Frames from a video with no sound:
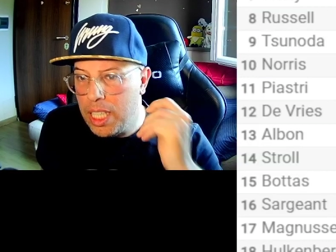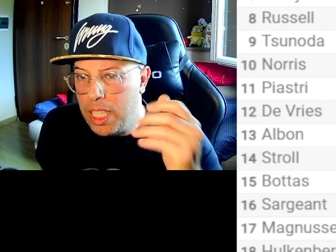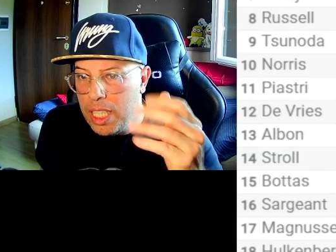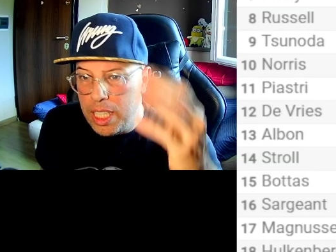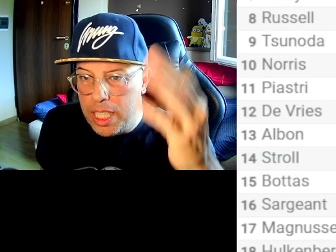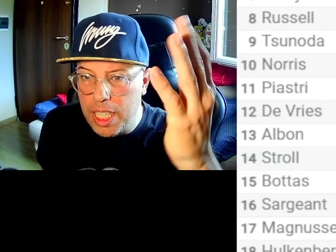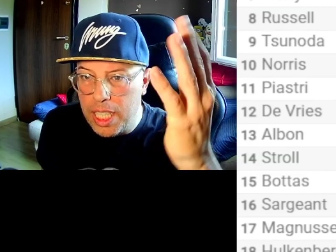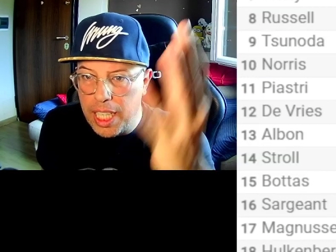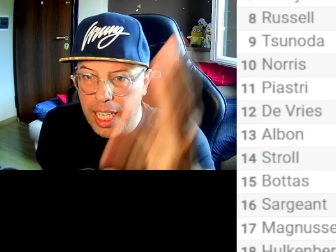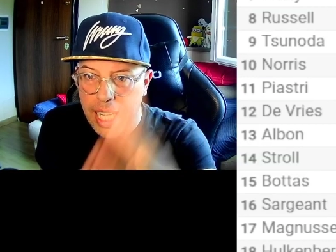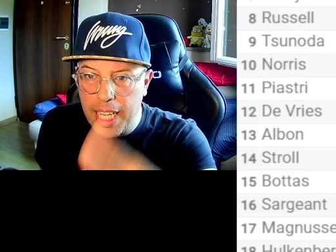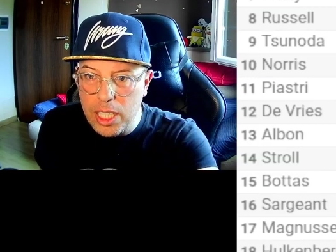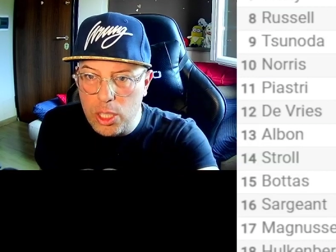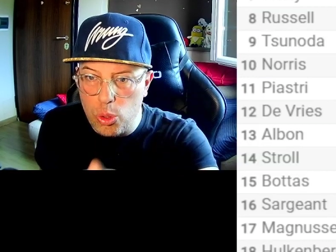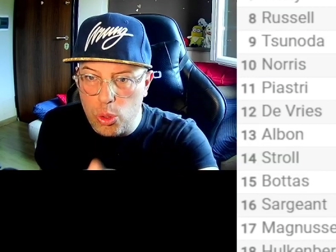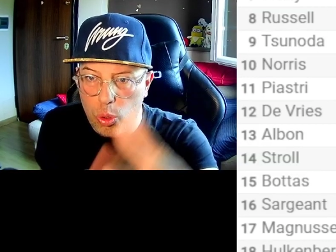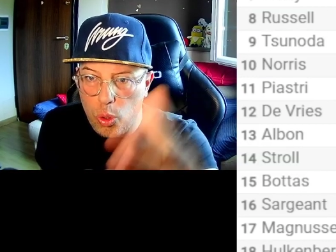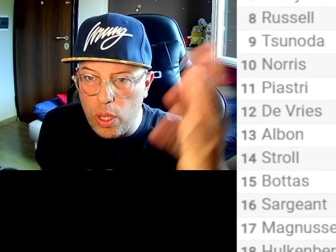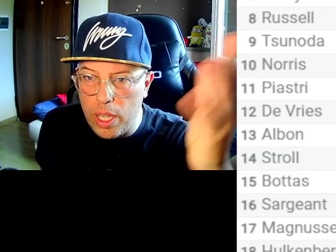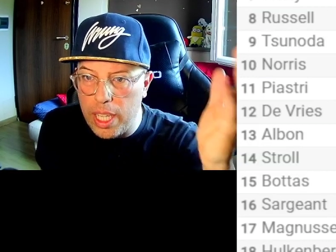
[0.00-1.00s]
il
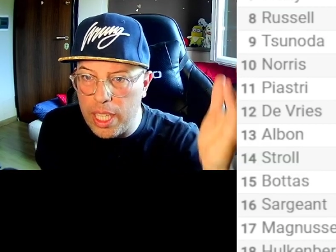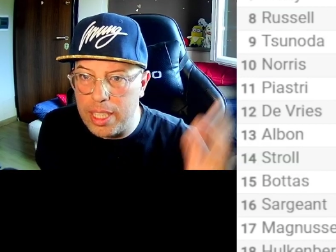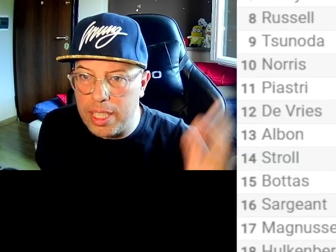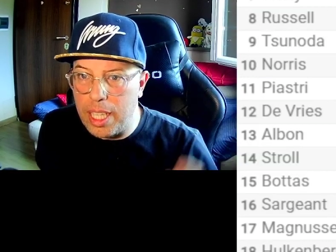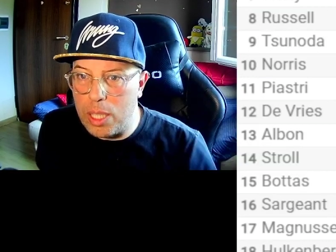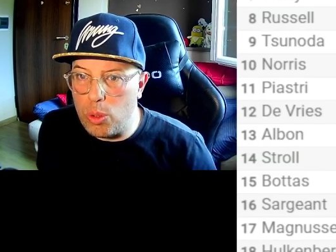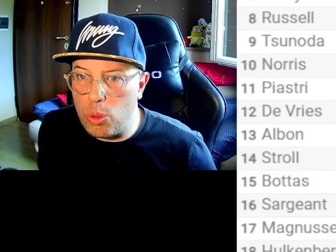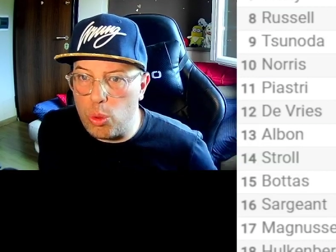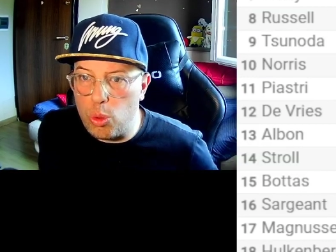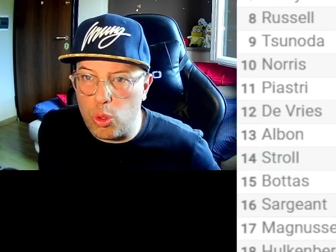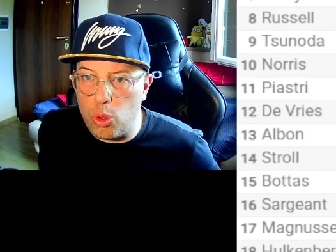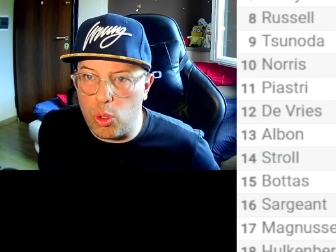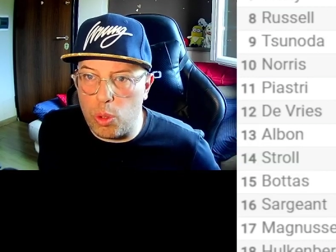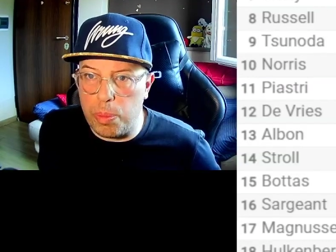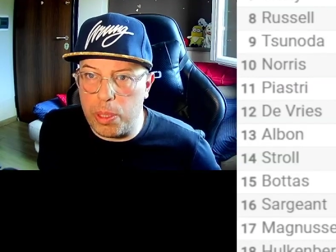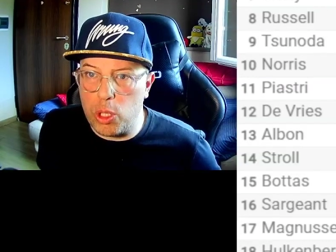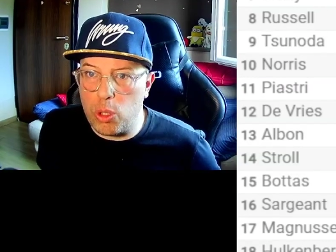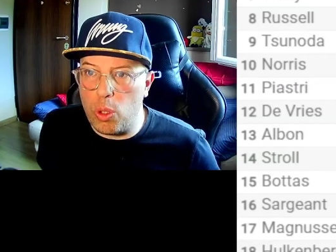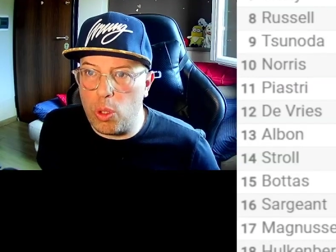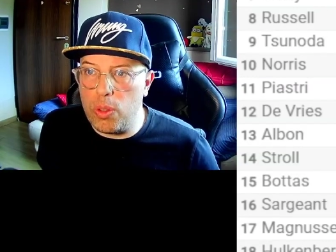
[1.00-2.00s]
resto è dato tutto per
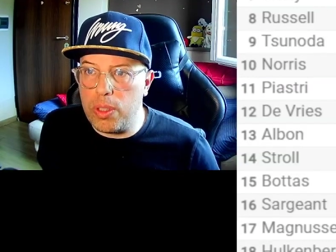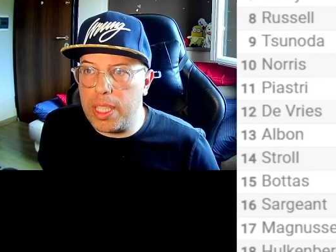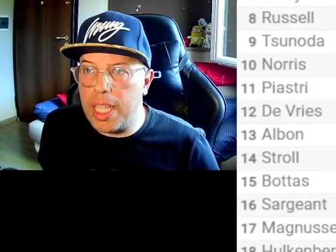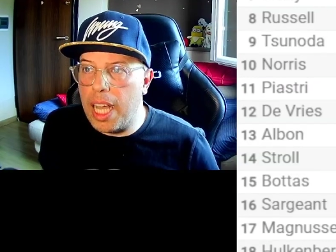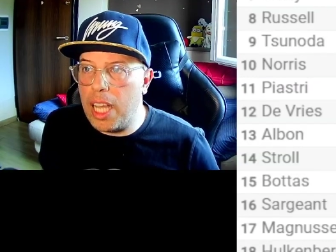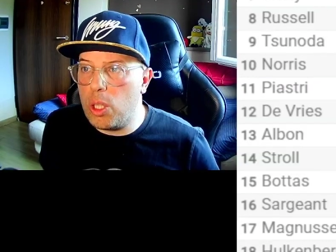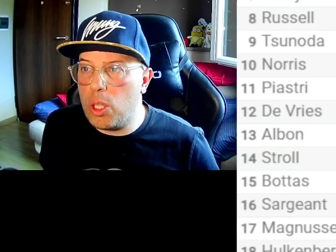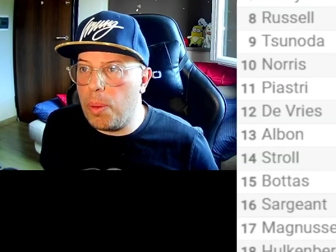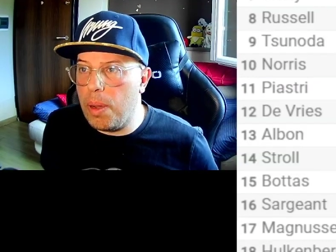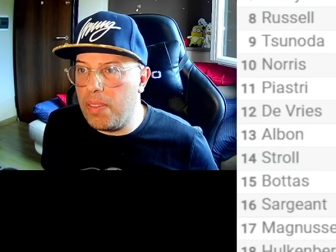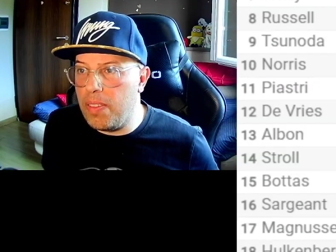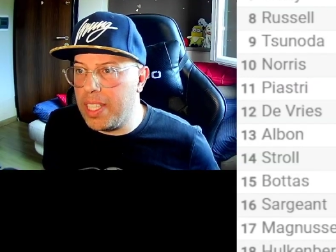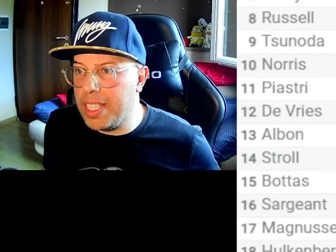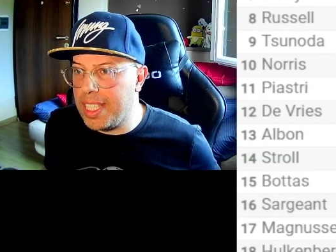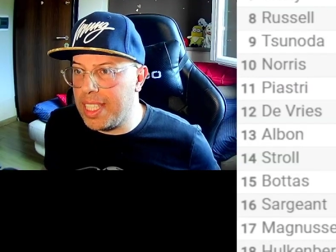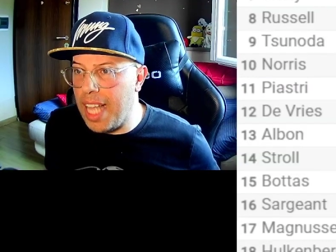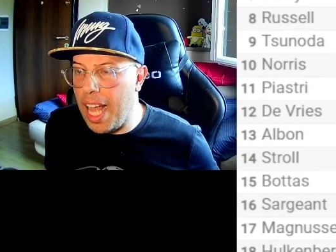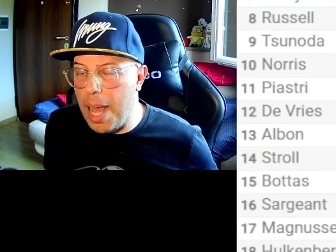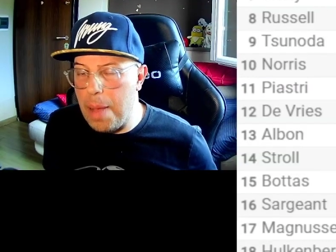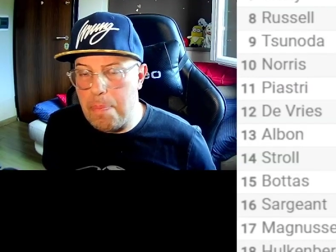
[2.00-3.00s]
scontato, ma
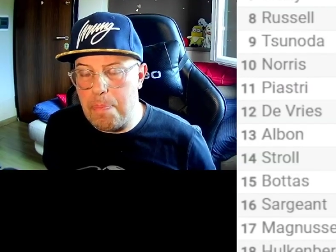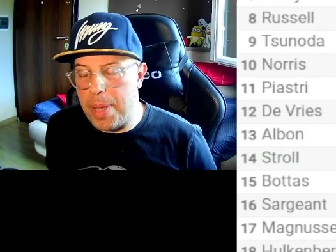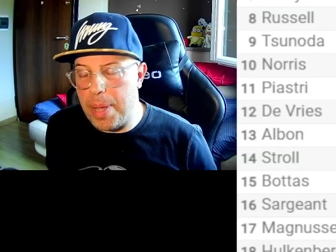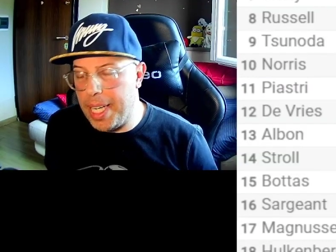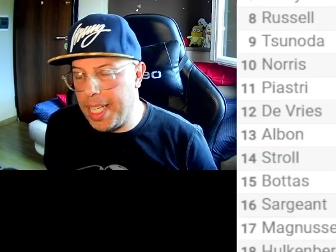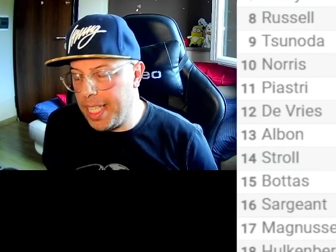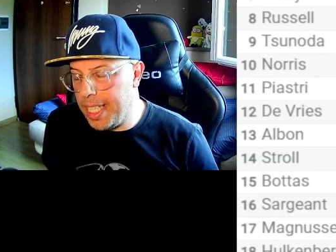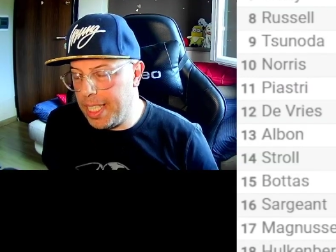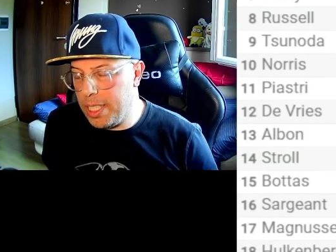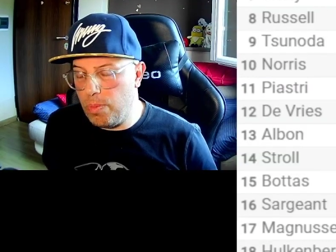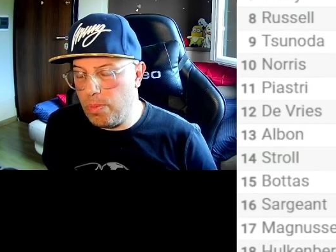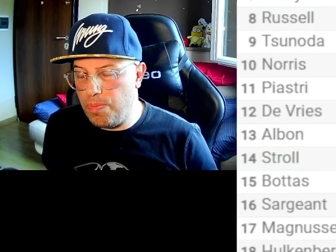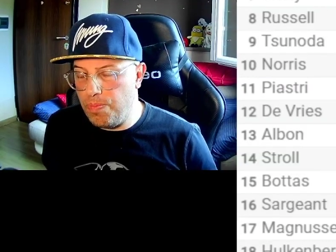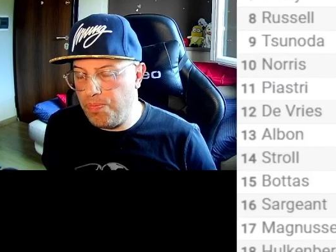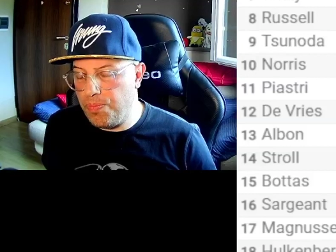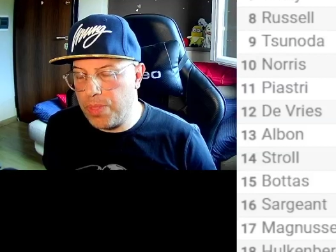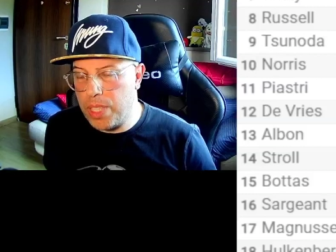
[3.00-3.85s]
Verstappen... Mm,